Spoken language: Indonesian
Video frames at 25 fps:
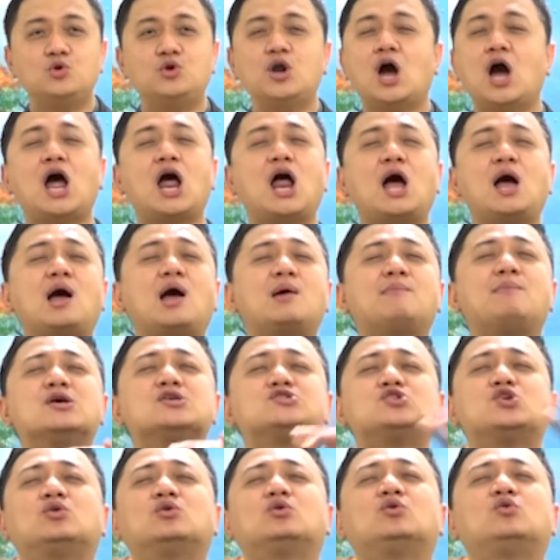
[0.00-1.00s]
Udah
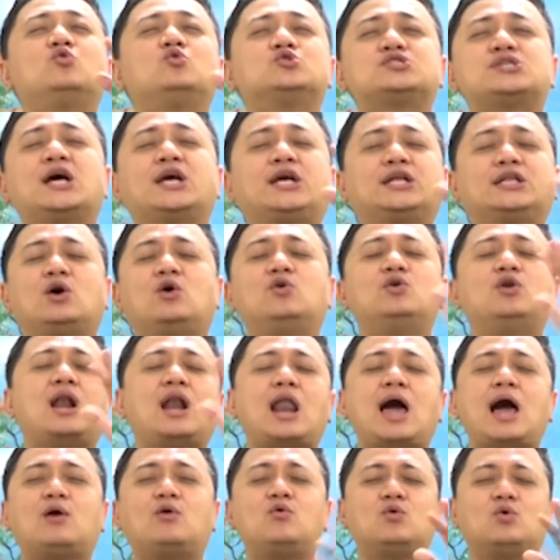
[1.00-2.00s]
besok usaha kita udah
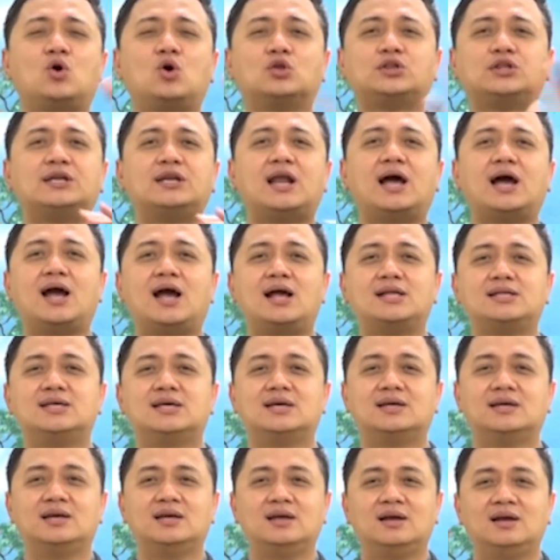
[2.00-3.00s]
laku kok tenang
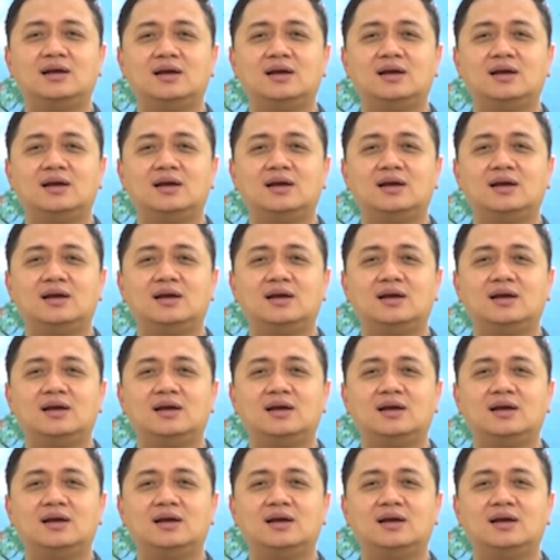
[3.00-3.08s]
aja.